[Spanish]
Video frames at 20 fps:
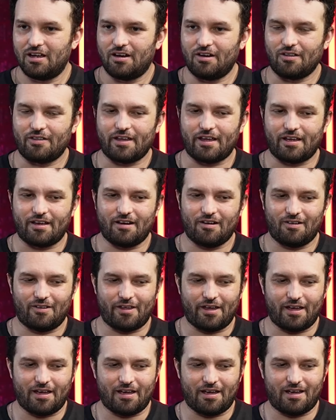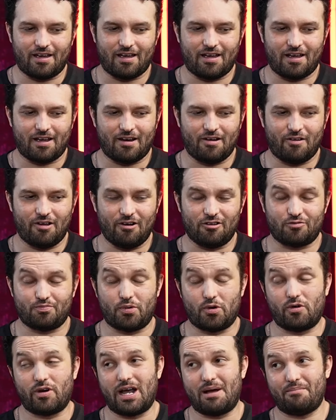lo de, lo de, lo de los
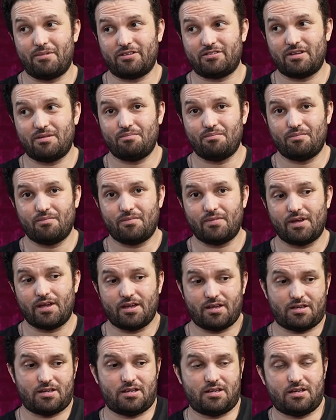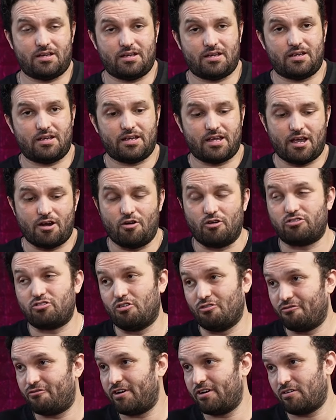programas eh, que no
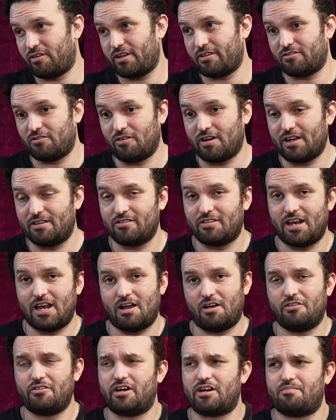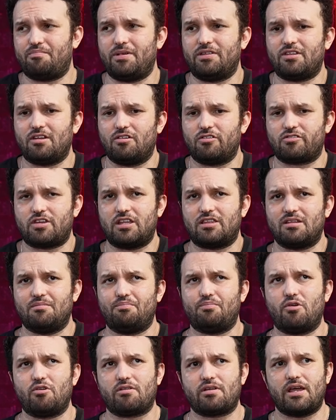triunfan o que están cancelados, de repente los
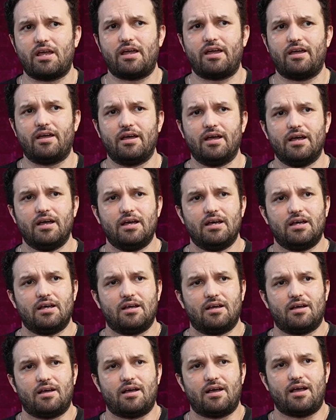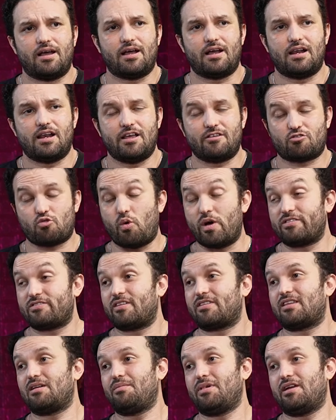quitan porque les
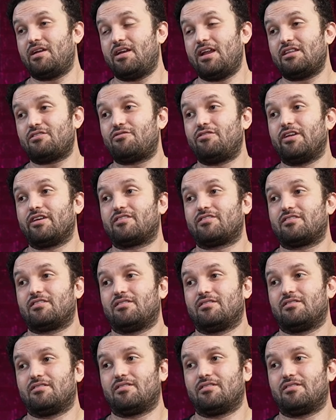cuesta también a Netflix.